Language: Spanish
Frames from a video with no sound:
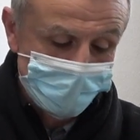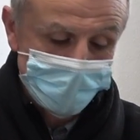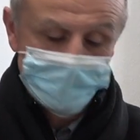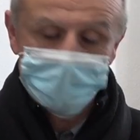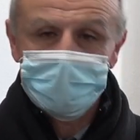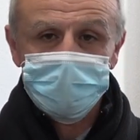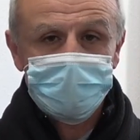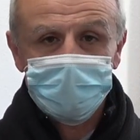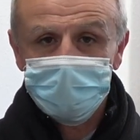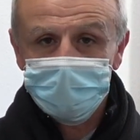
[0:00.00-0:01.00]
Y, por
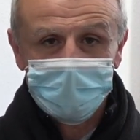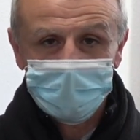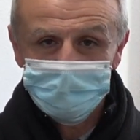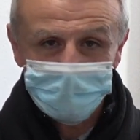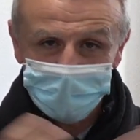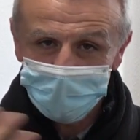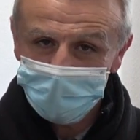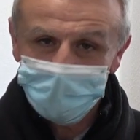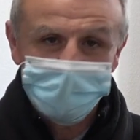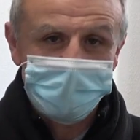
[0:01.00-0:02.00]
supuesto, todas las medidas
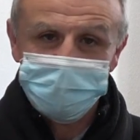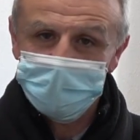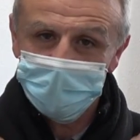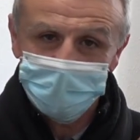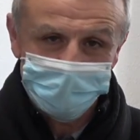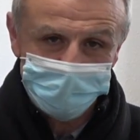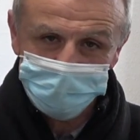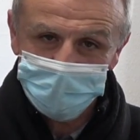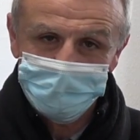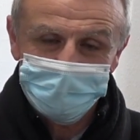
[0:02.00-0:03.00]
higiénicas, seguir lavándose
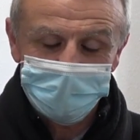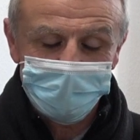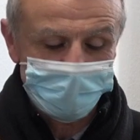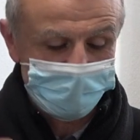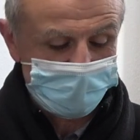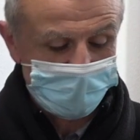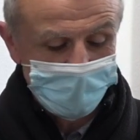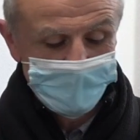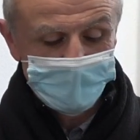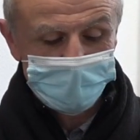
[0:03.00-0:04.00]
las manos, etcétera,
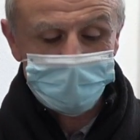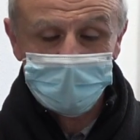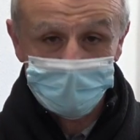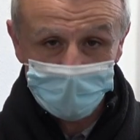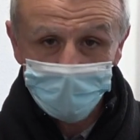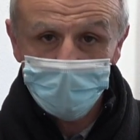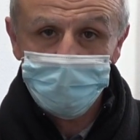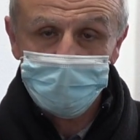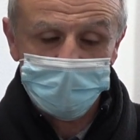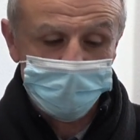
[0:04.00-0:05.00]
etcétera. Pero es muy
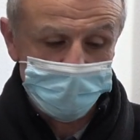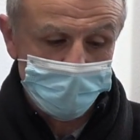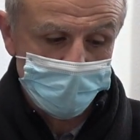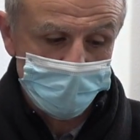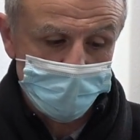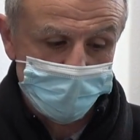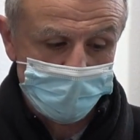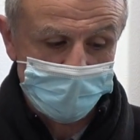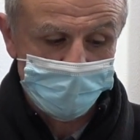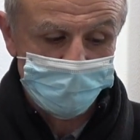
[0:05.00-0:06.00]
importante todo esto porque
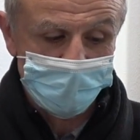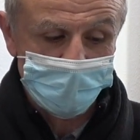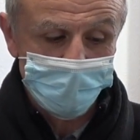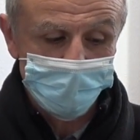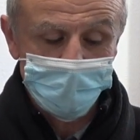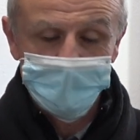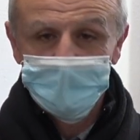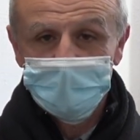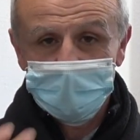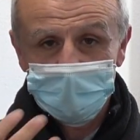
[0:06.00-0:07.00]
al final
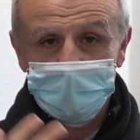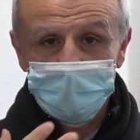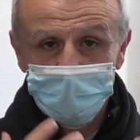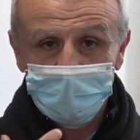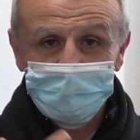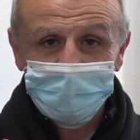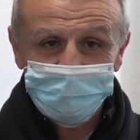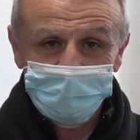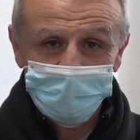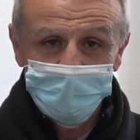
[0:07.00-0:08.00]
eh, es lo que va a
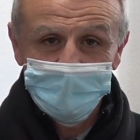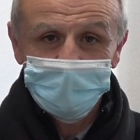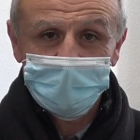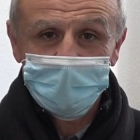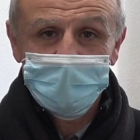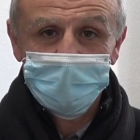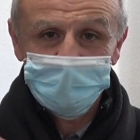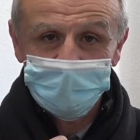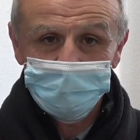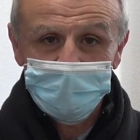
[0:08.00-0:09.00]
hacer que
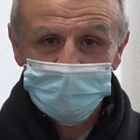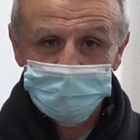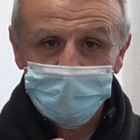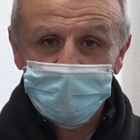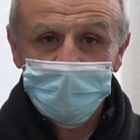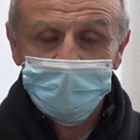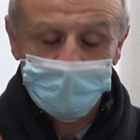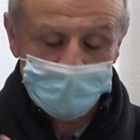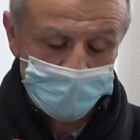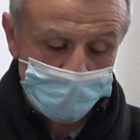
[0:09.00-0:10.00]
evitemos las situaciones de
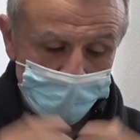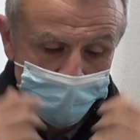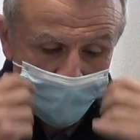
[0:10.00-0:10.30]
riesgo.